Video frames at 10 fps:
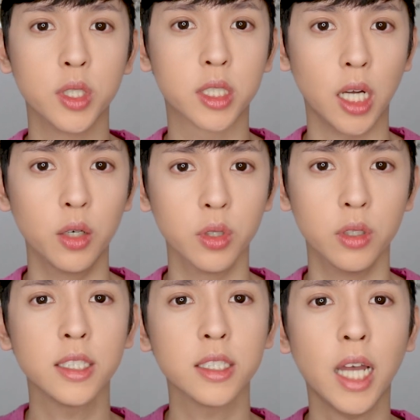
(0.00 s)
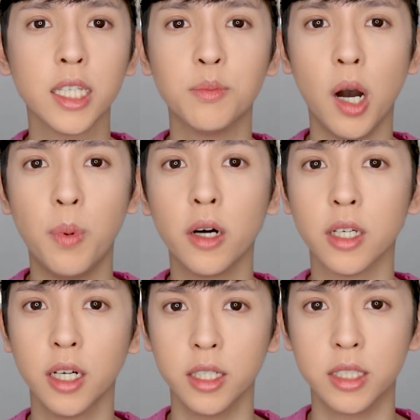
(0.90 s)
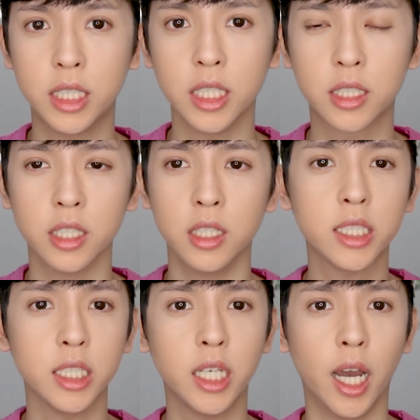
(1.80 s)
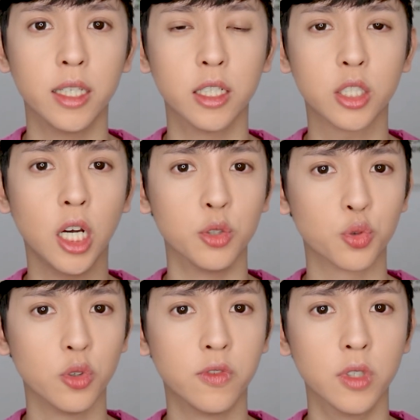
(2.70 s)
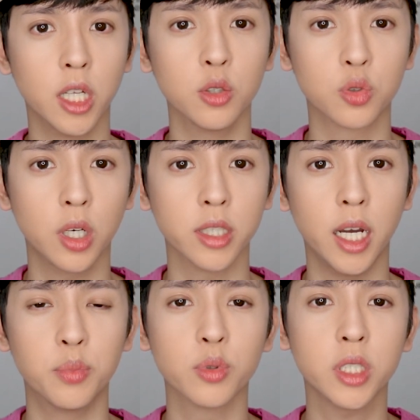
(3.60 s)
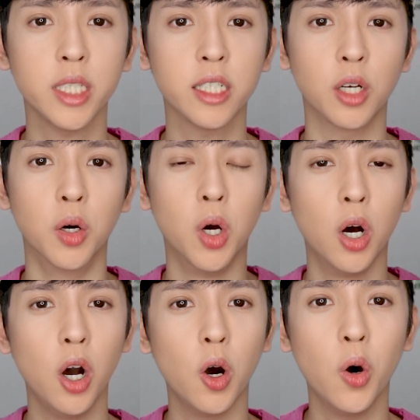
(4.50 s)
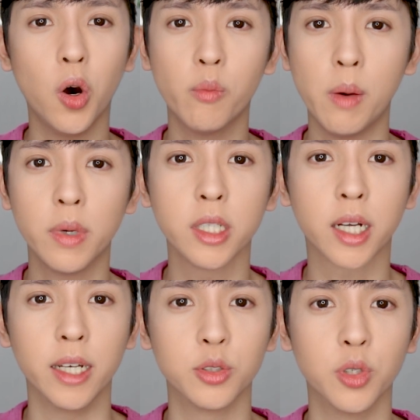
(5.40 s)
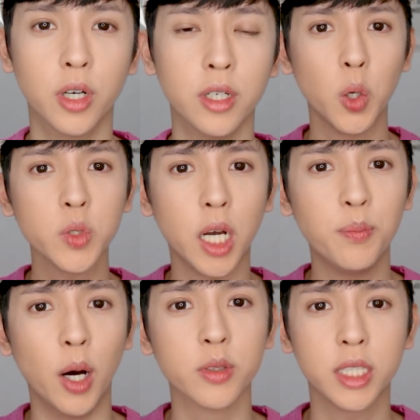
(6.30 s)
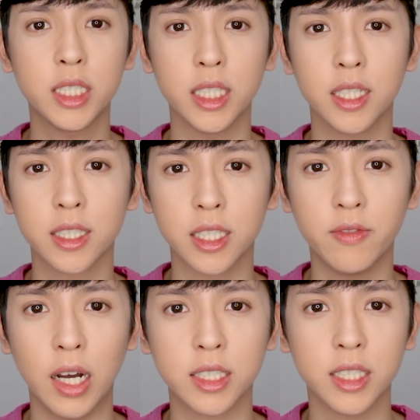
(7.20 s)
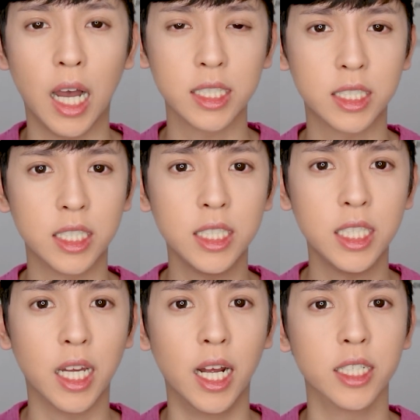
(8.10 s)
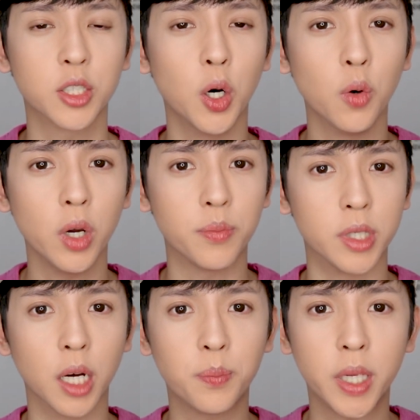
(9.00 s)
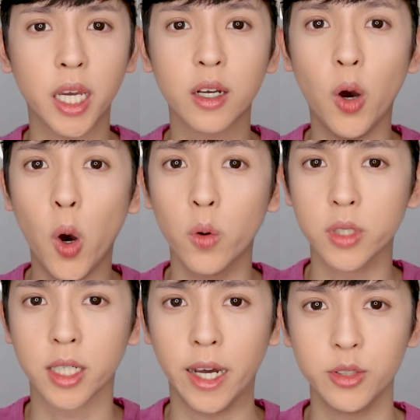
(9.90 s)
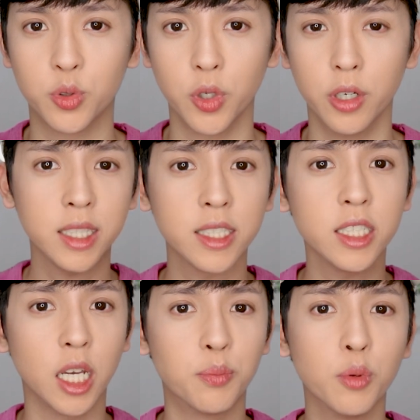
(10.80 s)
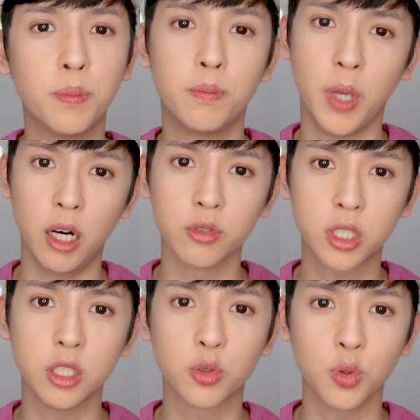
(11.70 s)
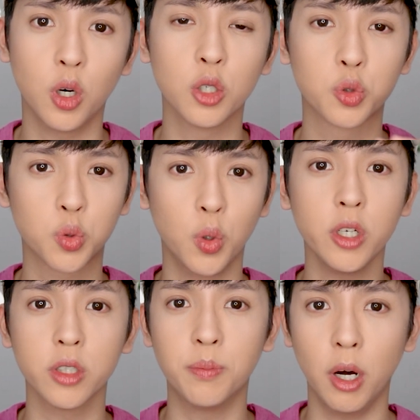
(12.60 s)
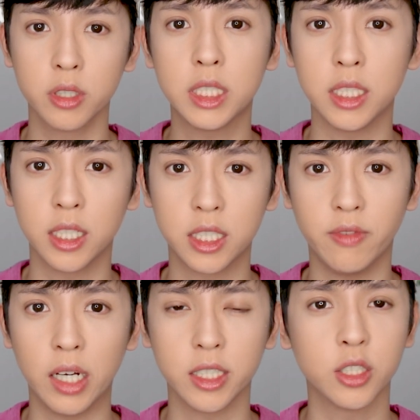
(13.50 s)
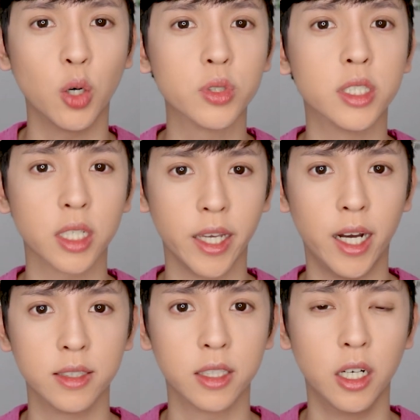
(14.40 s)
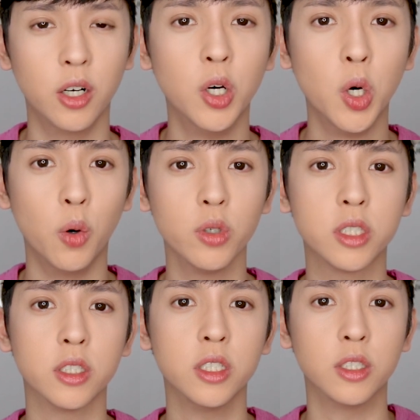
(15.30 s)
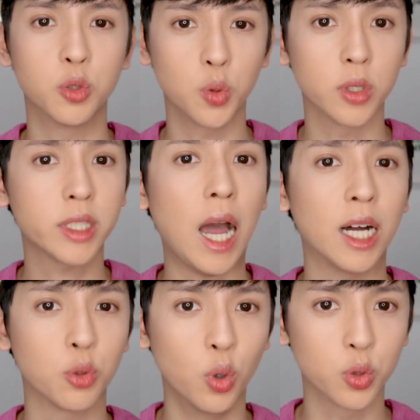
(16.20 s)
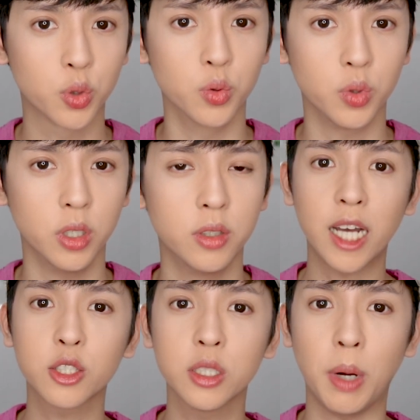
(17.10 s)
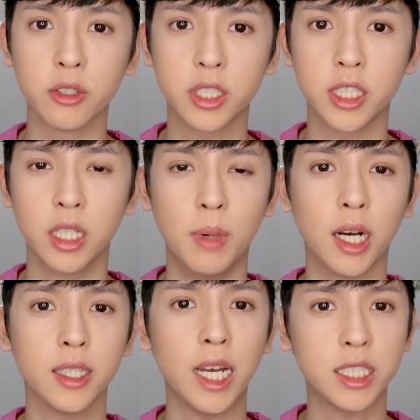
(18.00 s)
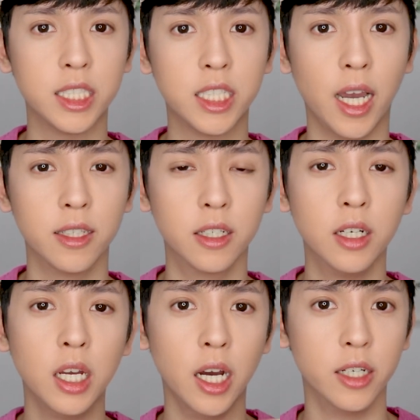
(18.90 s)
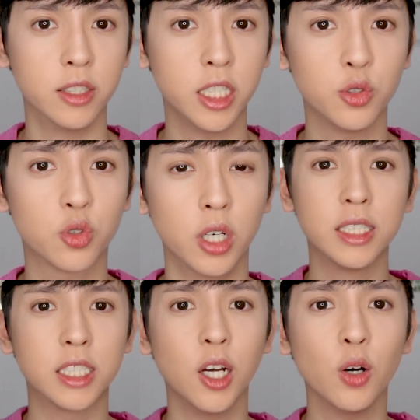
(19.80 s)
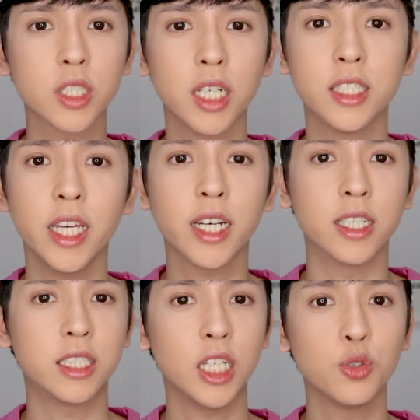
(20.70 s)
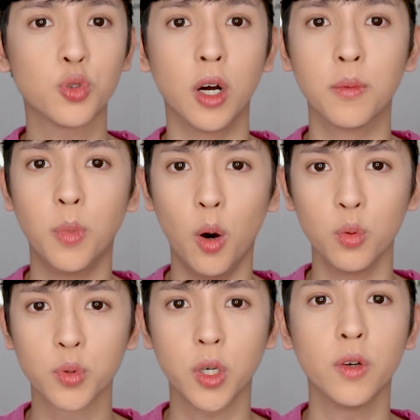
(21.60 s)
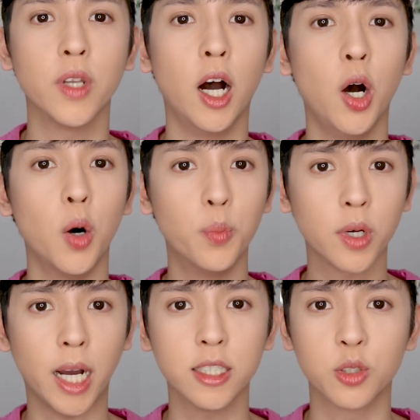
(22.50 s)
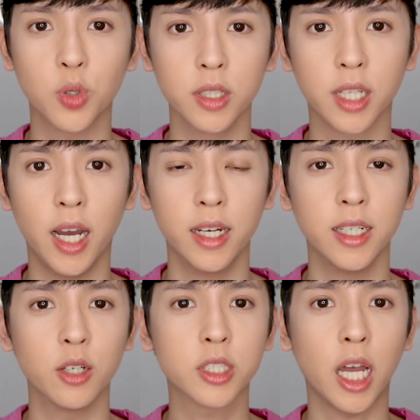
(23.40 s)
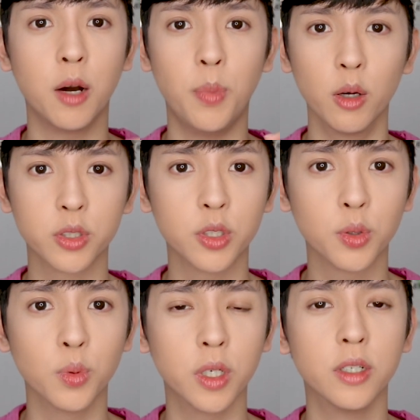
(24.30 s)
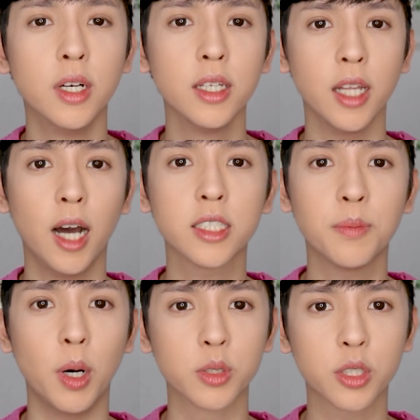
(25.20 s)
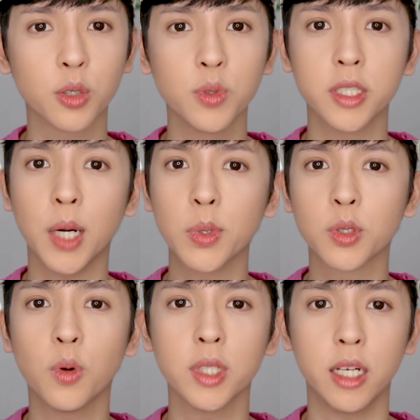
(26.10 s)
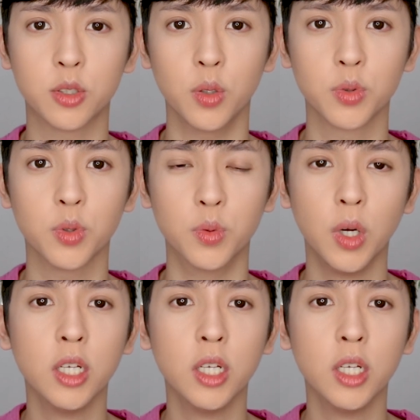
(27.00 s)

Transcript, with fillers: 于少的，但是它的泡泡。很细致，洗起来呢是很舒服的那种状态，不是那种厚厚闷闷的感觉。通常保湿型的洗发精呢，洗起来都会比较偏厚的感觉，但是也不表示说所有的保湿型的洗发精都是这个样子哦，我只是说大多数的，它是保湿型的嘛，和它洗起来呢很清爽，洗后是呈现一个清爽蓬松，然后不干的状态，然后是带有保湿度的，那它这个保湿度呢差不多是落在中度，